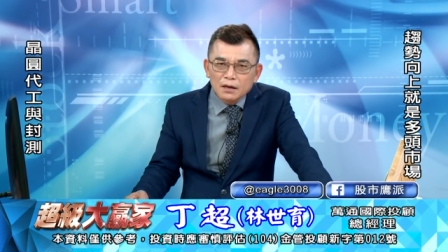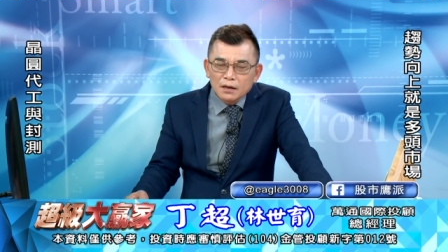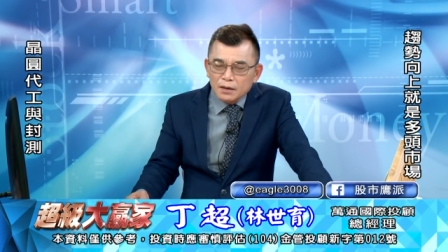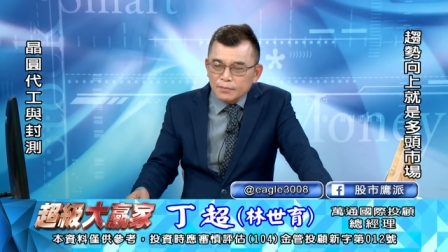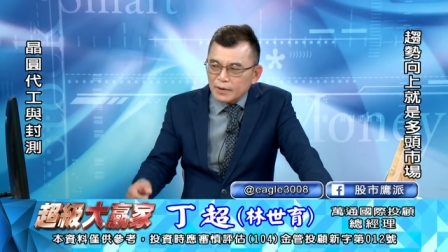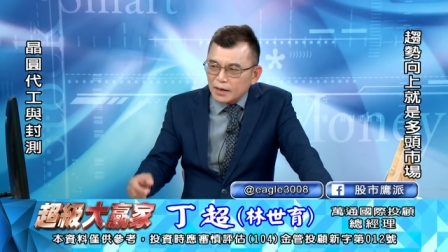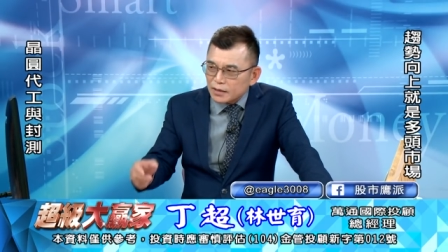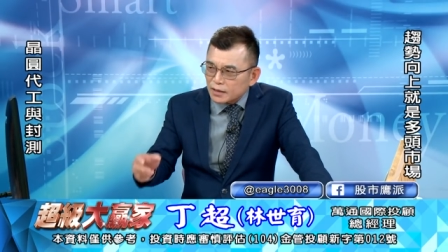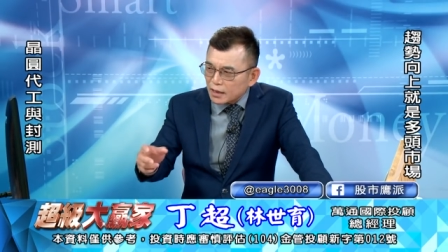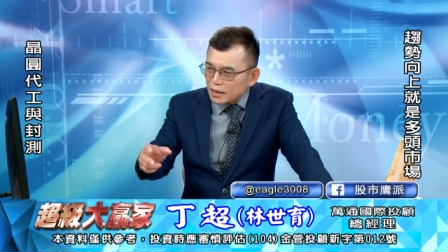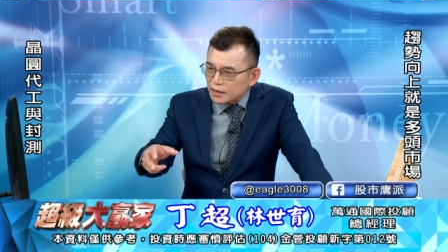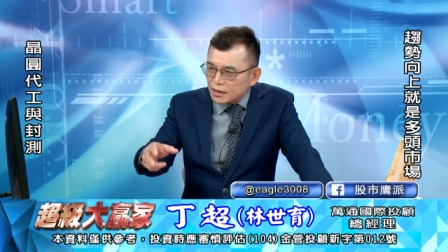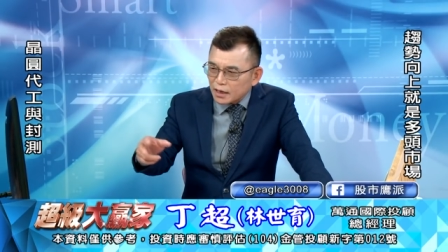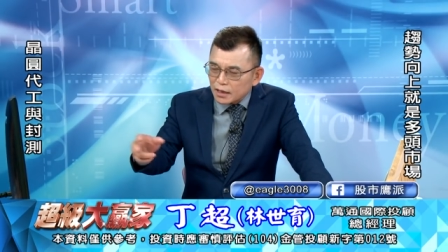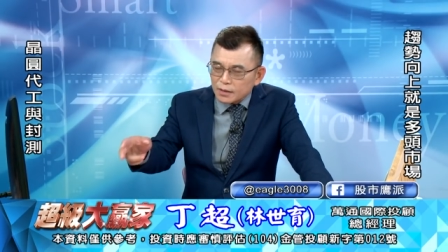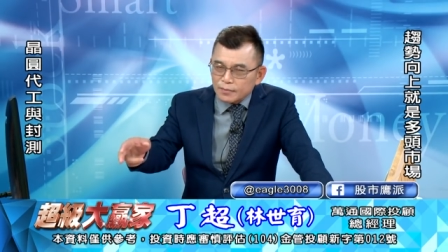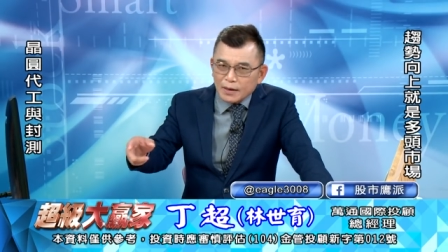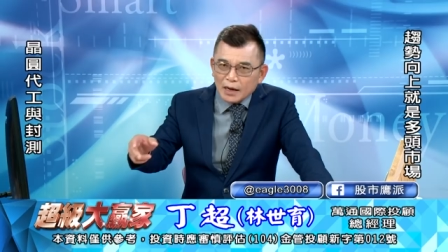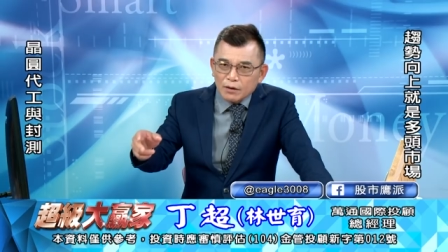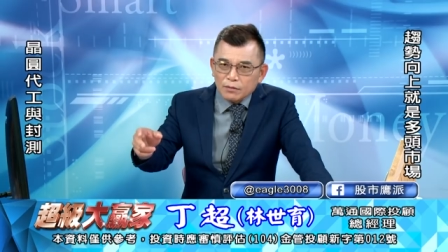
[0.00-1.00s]
一百三
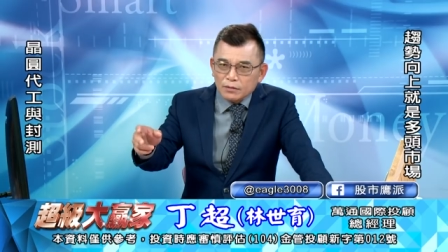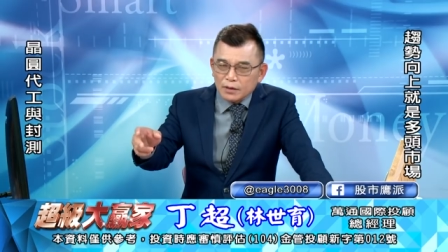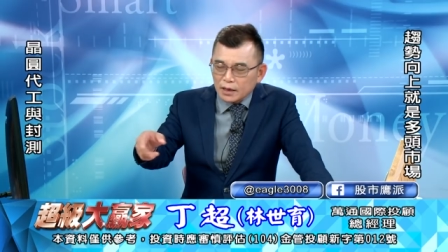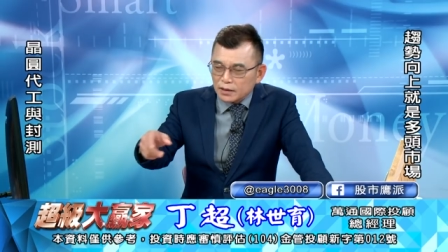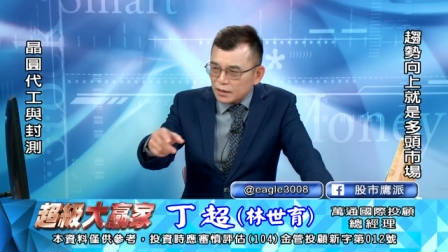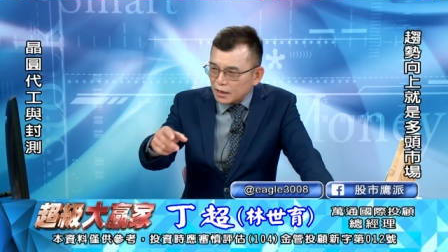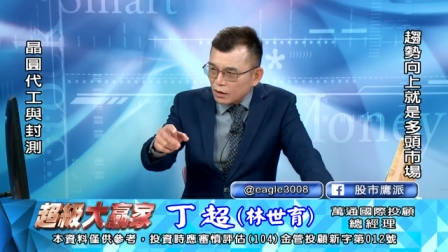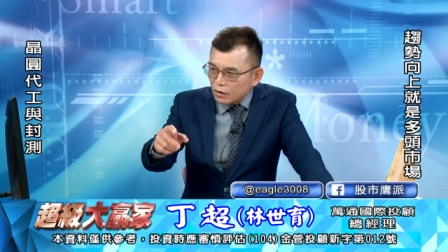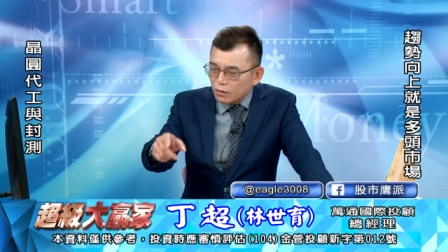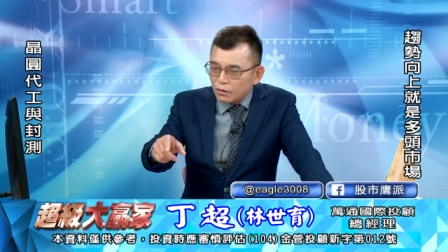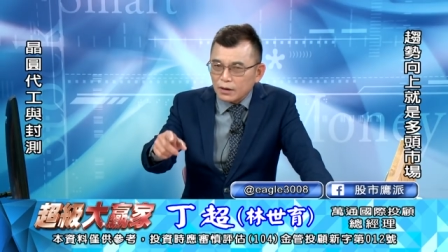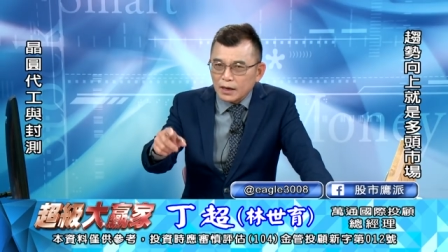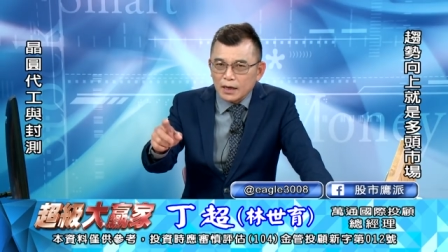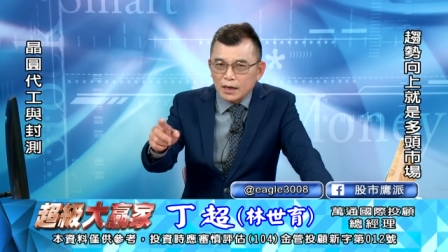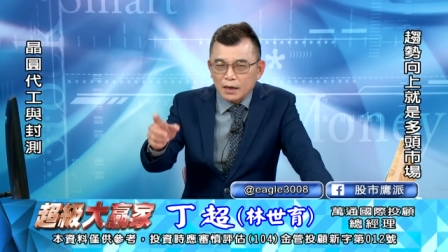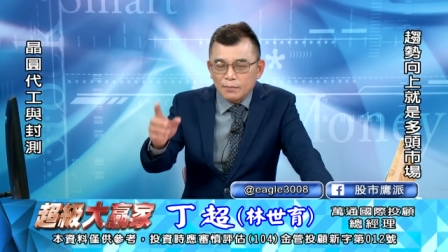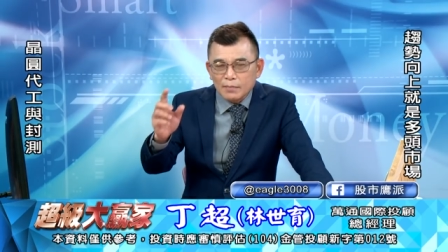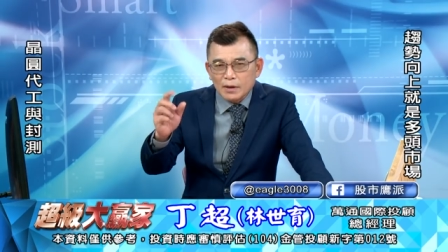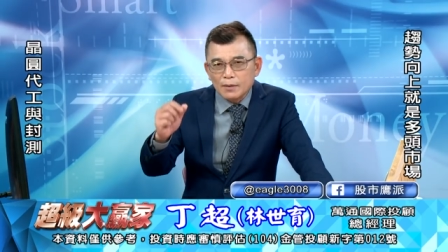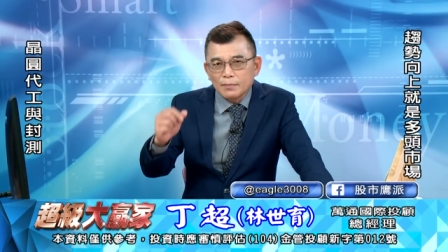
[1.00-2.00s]
加一百五，刚才红海
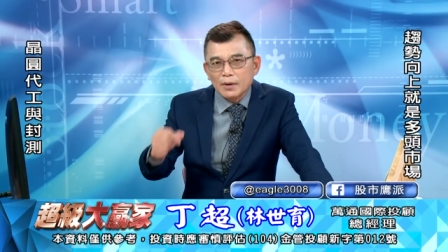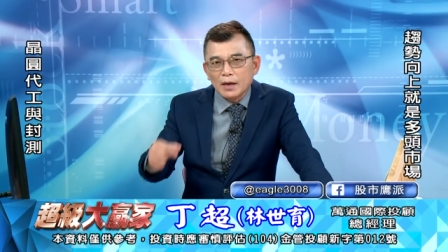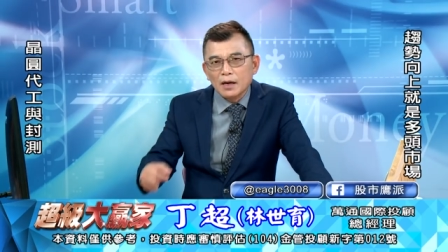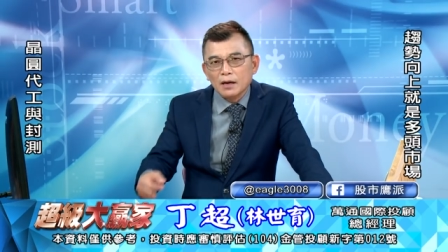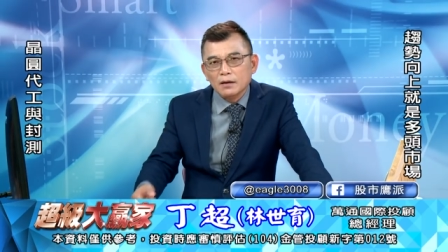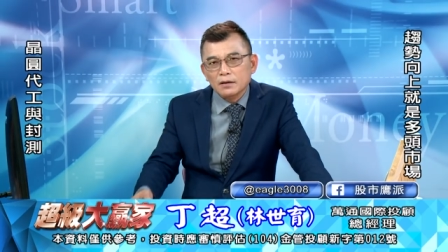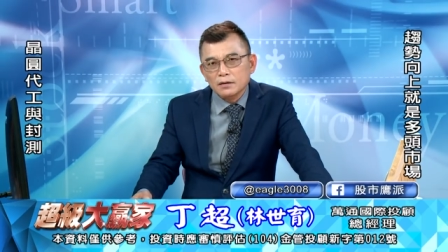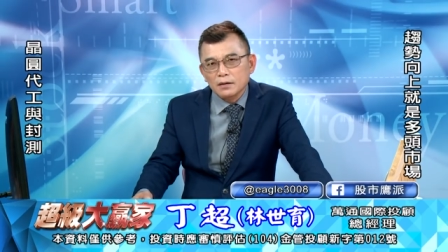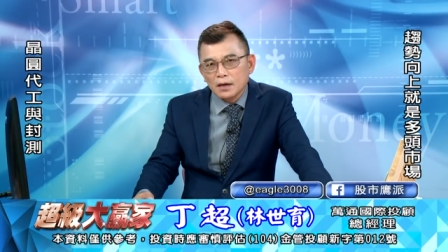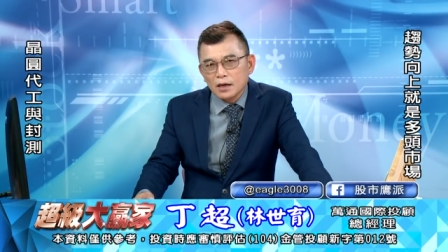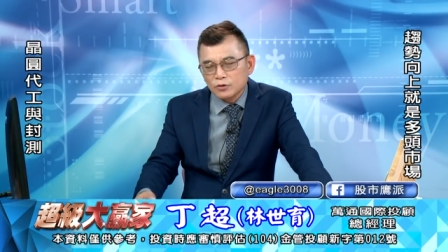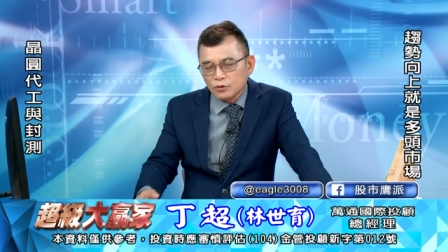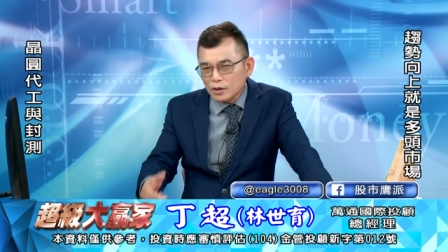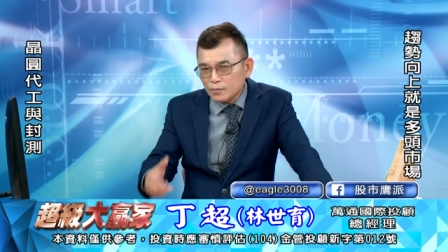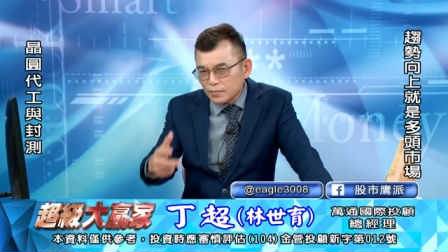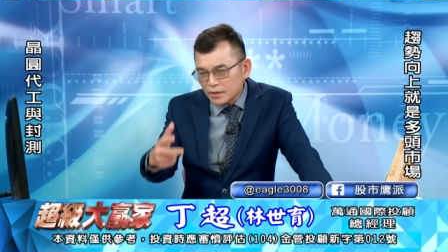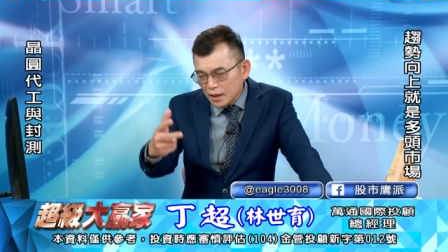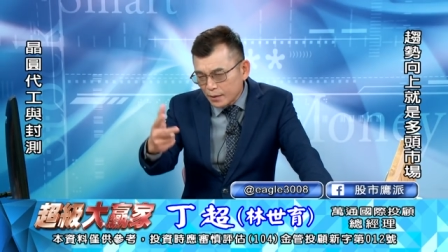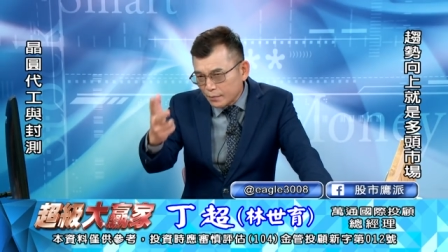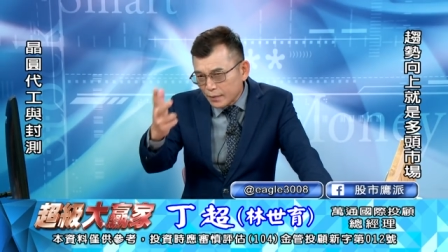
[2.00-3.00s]
两百八，
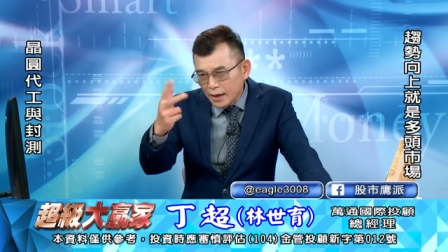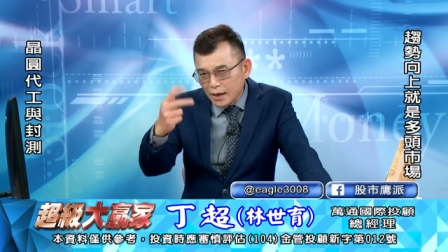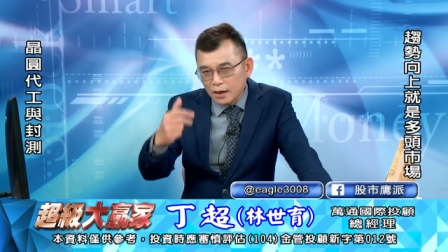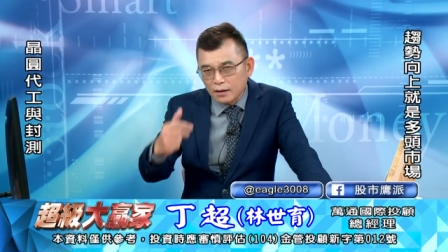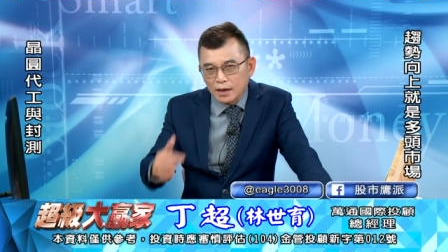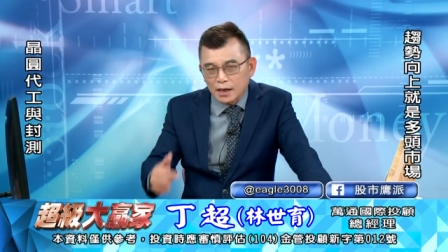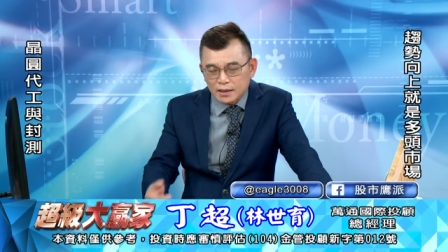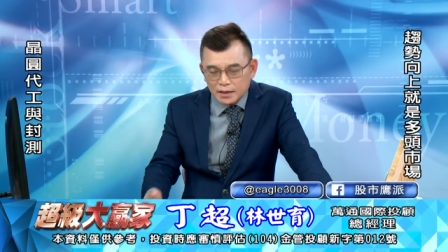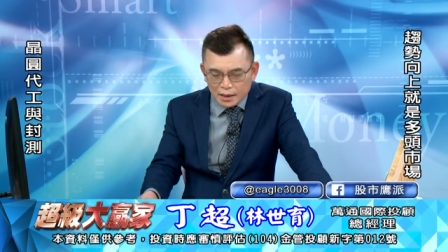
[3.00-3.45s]
算三百好了。